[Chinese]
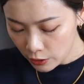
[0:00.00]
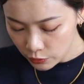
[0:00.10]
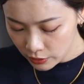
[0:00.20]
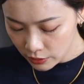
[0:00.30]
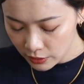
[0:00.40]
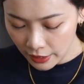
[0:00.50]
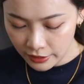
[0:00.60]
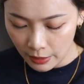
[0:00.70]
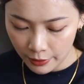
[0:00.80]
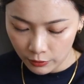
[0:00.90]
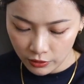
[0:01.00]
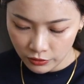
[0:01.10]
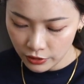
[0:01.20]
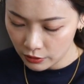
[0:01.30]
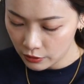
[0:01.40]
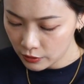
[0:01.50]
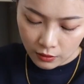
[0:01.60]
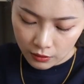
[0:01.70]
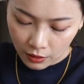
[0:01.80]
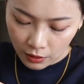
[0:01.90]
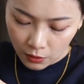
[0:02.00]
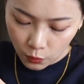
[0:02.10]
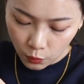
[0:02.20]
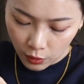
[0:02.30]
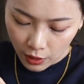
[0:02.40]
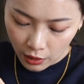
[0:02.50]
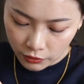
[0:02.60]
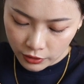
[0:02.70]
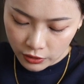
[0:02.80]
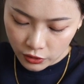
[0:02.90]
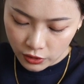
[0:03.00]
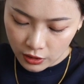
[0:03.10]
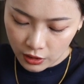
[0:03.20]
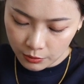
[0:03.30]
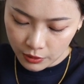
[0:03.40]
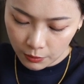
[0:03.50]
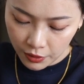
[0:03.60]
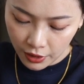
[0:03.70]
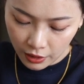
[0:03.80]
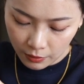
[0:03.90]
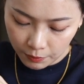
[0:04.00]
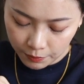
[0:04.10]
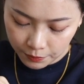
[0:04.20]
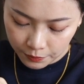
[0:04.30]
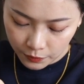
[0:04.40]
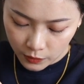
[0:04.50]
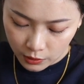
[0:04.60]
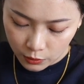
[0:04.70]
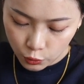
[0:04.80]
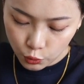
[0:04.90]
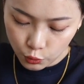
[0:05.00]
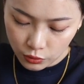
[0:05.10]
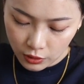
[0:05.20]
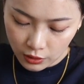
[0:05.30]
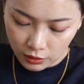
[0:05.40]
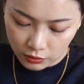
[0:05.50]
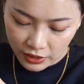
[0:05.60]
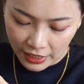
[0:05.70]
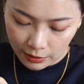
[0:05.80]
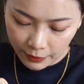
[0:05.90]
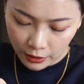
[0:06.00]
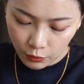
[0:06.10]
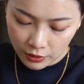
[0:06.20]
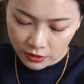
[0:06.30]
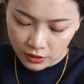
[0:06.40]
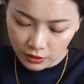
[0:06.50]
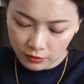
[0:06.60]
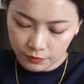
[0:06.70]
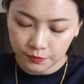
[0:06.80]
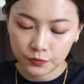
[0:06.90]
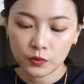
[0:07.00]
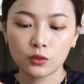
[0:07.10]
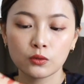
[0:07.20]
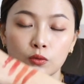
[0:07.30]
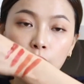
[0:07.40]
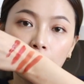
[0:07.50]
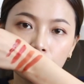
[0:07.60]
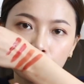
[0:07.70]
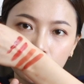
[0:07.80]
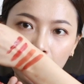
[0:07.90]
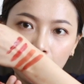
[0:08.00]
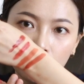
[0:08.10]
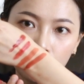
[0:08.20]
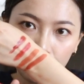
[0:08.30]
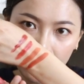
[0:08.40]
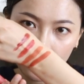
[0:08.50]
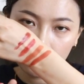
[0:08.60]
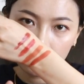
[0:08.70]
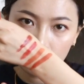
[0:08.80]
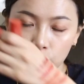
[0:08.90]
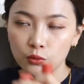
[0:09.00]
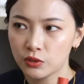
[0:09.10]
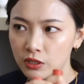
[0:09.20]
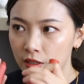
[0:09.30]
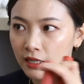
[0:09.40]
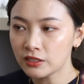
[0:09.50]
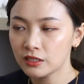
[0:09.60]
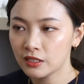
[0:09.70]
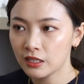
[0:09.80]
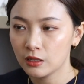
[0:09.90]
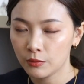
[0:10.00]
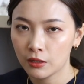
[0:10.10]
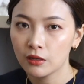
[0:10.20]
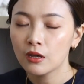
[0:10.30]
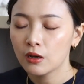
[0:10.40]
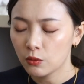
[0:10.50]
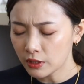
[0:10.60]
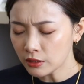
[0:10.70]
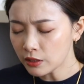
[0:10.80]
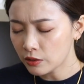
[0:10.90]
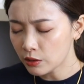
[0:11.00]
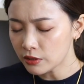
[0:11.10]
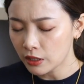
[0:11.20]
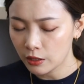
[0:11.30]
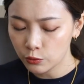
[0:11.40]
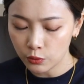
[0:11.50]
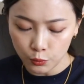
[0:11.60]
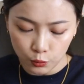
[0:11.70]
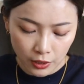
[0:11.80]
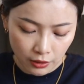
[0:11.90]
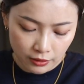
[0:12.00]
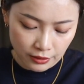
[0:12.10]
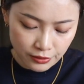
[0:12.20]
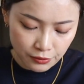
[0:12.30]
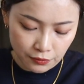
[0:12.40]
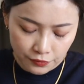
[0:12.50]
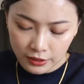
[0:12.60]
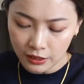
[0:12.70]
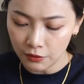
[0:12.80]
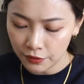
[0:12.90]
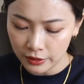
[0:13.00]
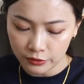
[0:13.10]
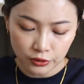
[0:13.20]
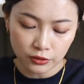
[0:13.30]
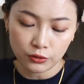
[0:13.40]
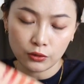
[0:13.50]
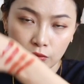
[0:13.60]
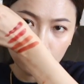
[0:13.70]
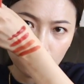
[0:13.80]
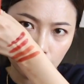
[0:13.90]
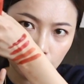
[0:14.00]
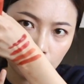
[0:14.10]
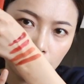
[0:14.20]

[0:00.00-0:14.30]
所以这支擦起来蛮有个性。然后五号好像是一个比较偏。橘的茶玫瑰色五号超美，就我记得那系列里面，我当时好像讲到说五号应该是非常非常实用的这种